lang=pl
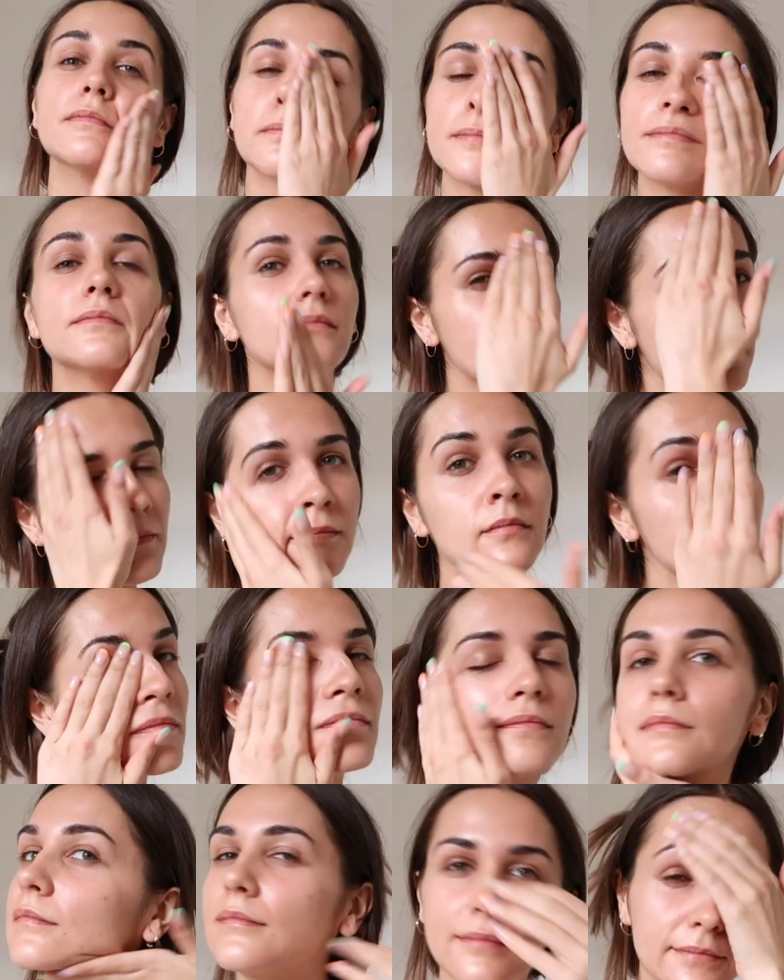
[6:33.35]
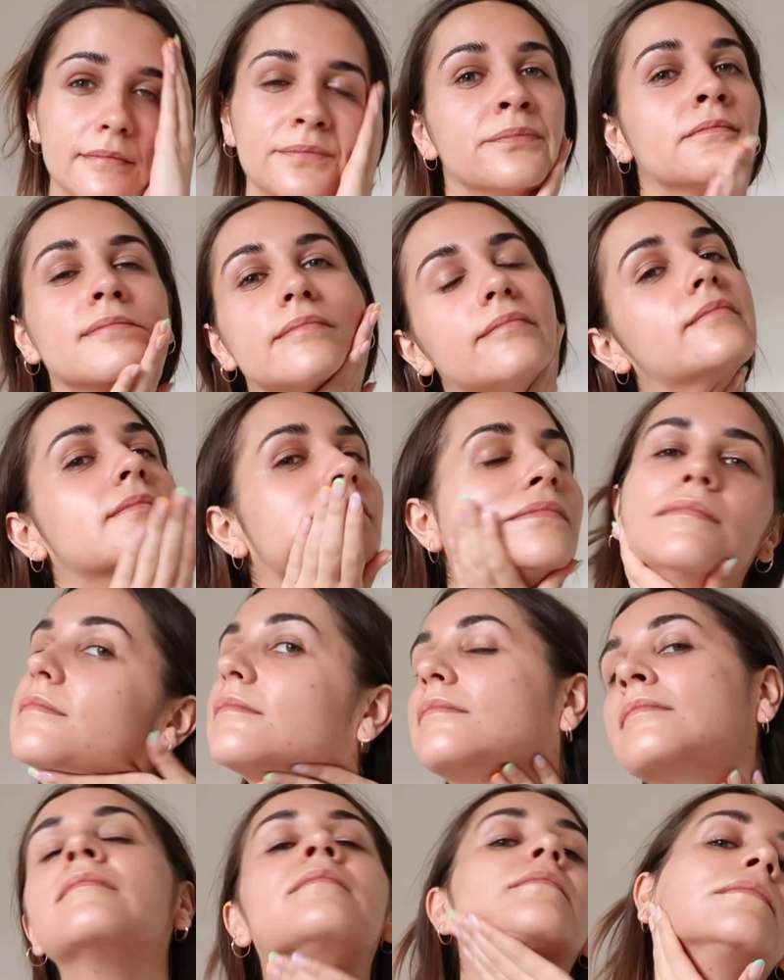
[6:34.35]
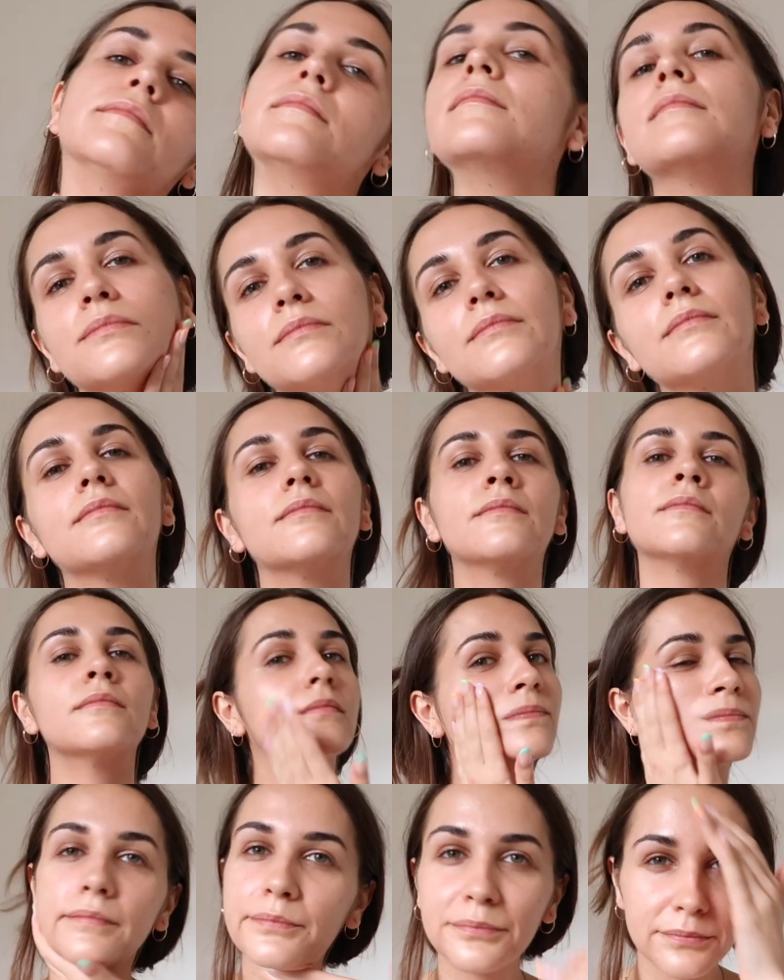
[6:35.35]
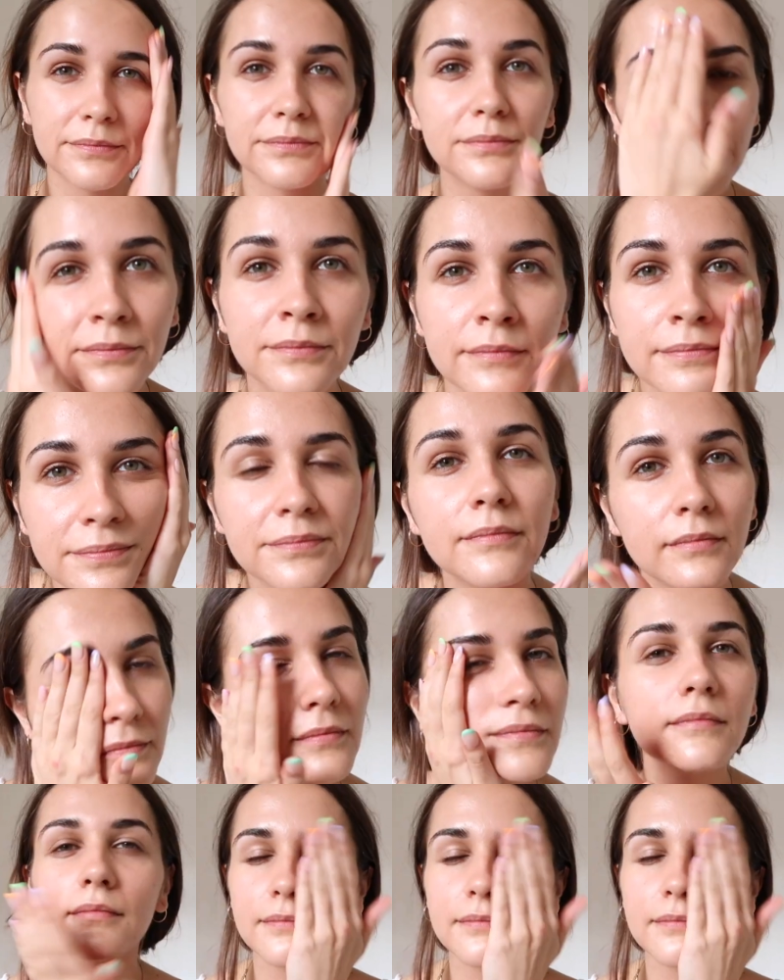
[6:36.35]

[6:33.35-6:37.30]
aż to się wszystko super wchłonie. No i będziemy